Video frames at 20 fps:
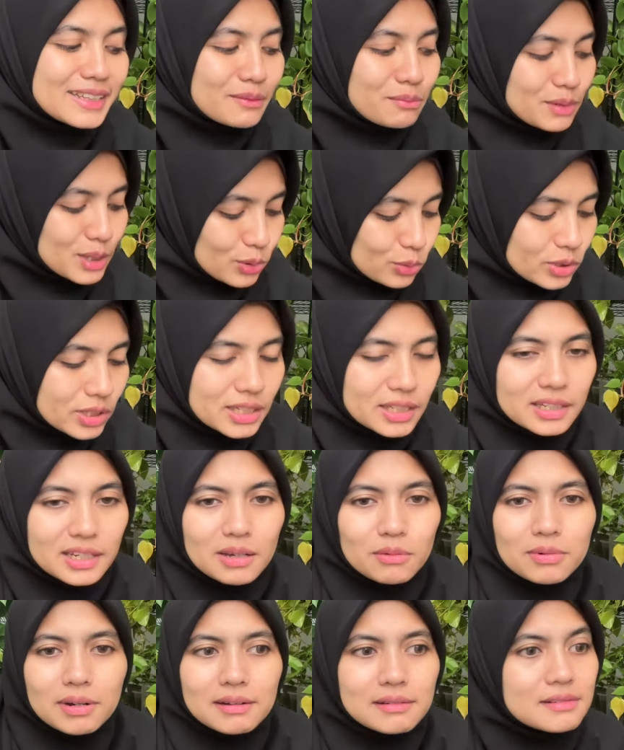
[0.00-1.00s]
temanku di
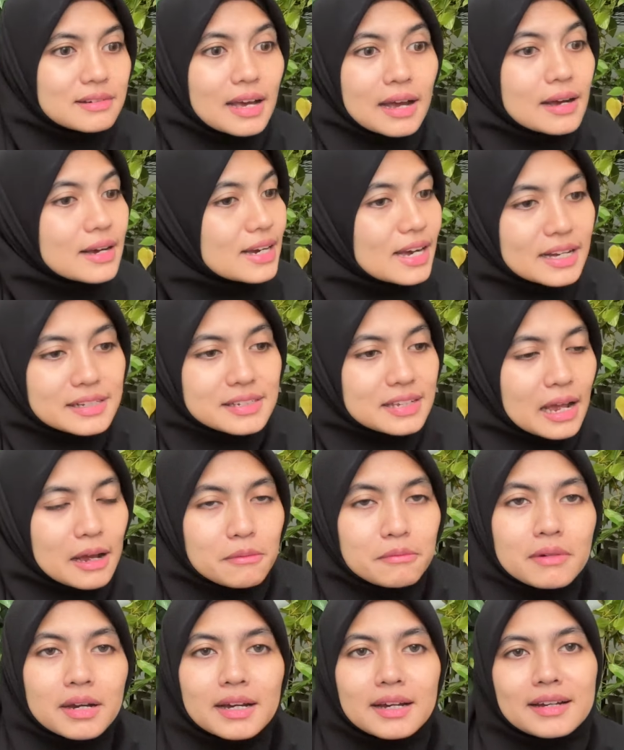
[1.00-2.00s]
IG bilang enggak enggak
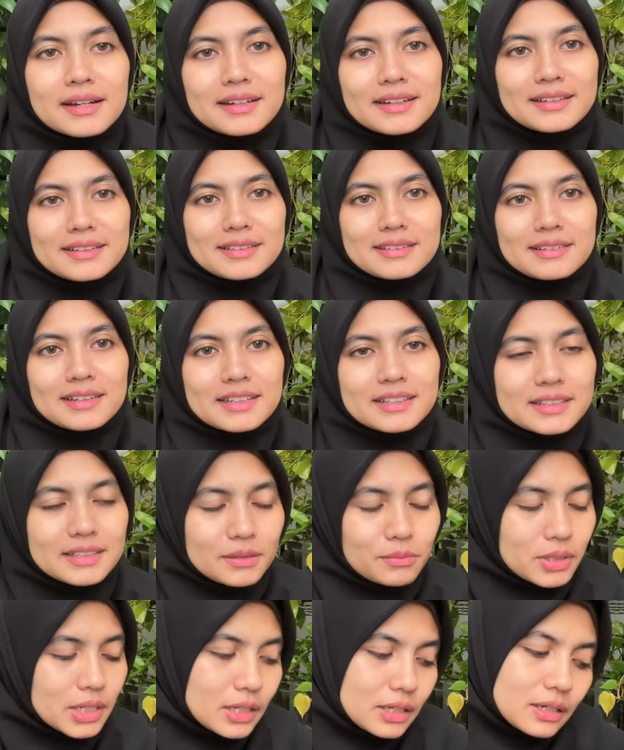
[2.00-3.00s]
sama gitu kan
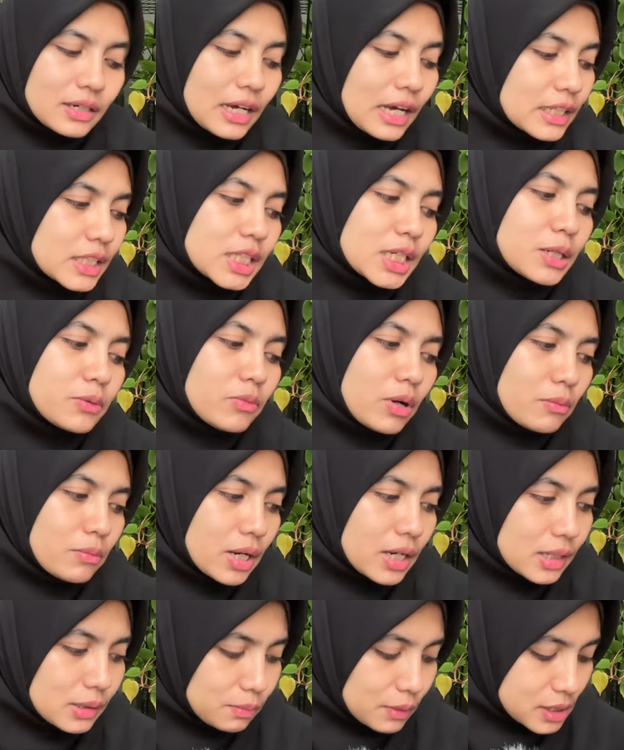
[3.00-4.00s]
dia malah nggak terima
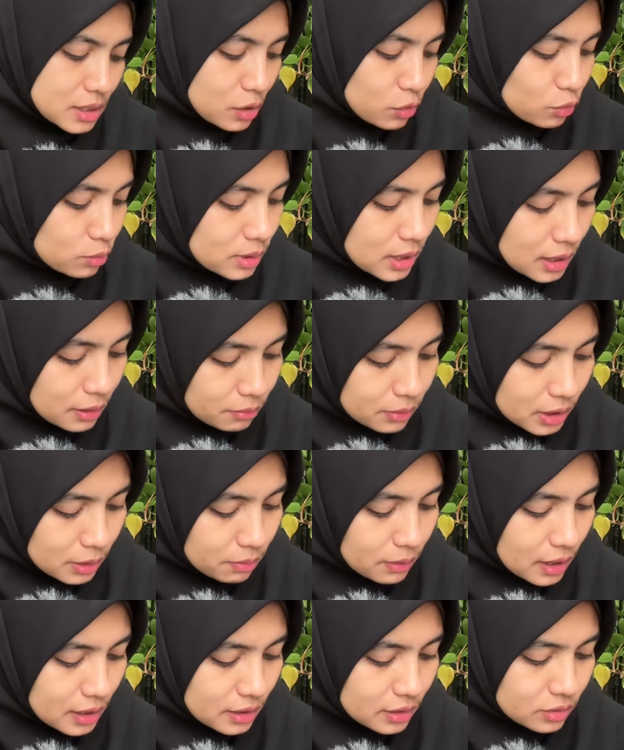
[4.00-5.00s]
banget pas aku bilang
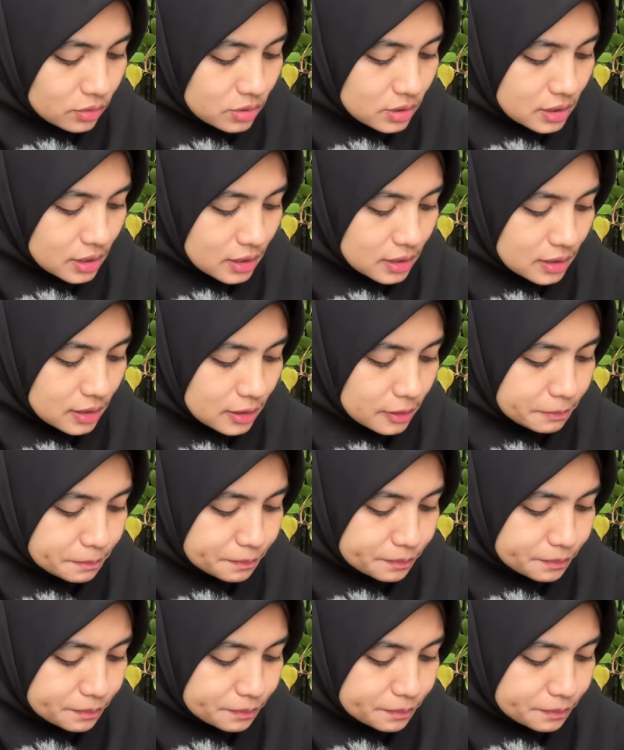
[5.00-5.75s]
mirip kayak gitu jadi